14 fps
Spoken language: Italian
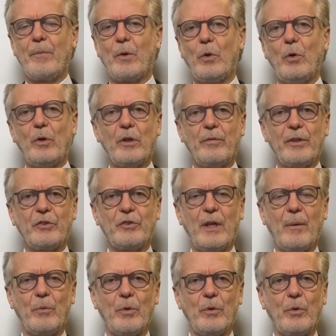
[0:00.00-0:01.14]
quello che
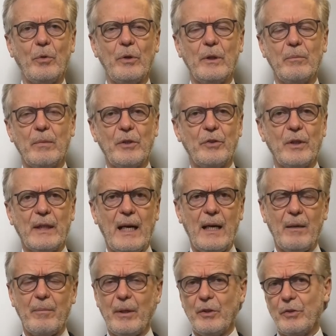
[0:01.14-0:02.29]
facciamo noi
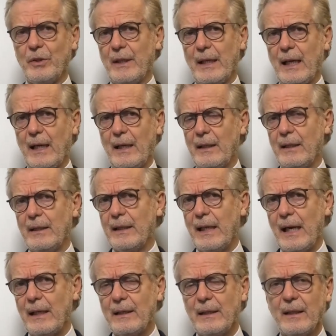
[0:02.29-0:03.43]
mangiagali, ma in generale in
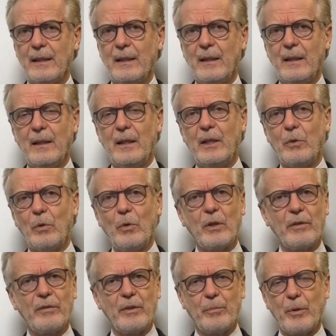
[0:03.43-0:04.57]
Italia, e quello che
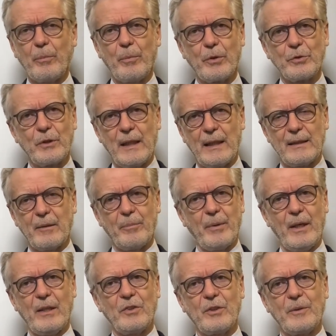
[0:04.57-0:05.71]
viene proposto in altri
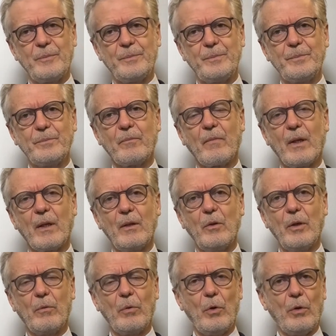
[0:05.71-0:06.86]
paesi. Mm?
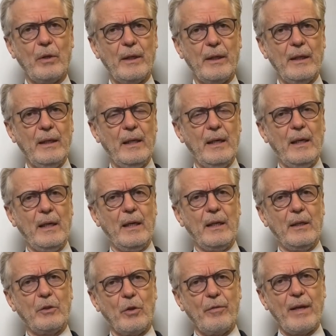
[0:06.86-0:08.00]
Noi quello che
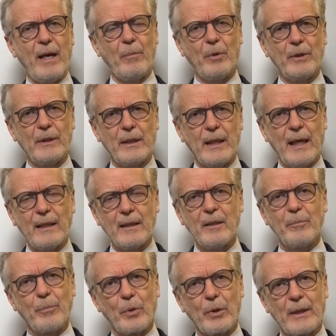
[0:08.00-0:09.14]
troviamo di grande
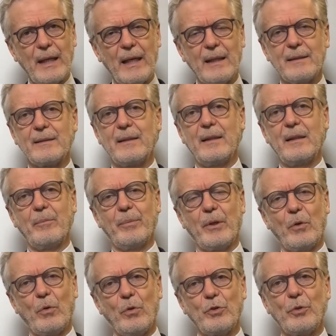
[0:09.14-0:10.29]
importanza nel
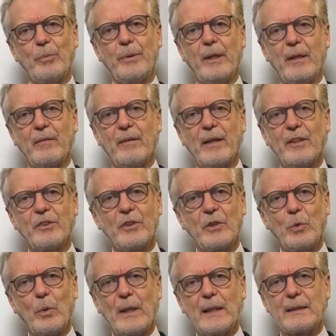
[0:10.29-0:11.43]
percorso per arrivare in
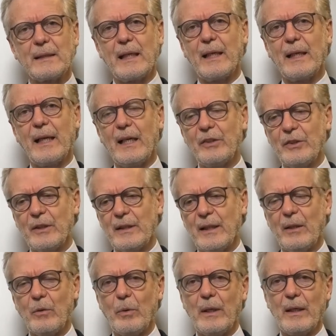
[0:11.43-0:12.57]
sicurezza alla nascita
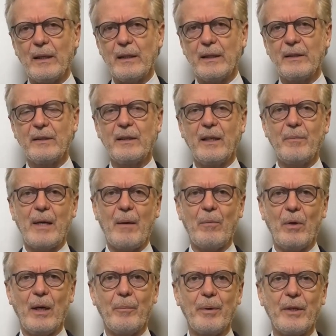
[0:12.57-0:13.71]
è quella che chiamiamo
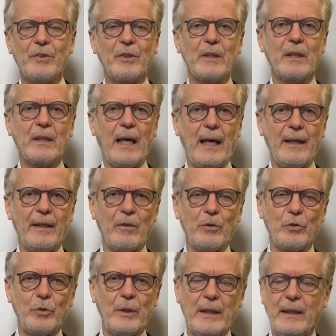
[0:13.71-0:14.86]
la presa in carico,
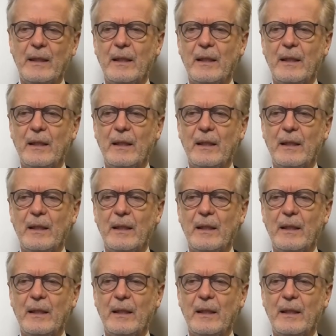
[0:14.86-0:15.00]
cioè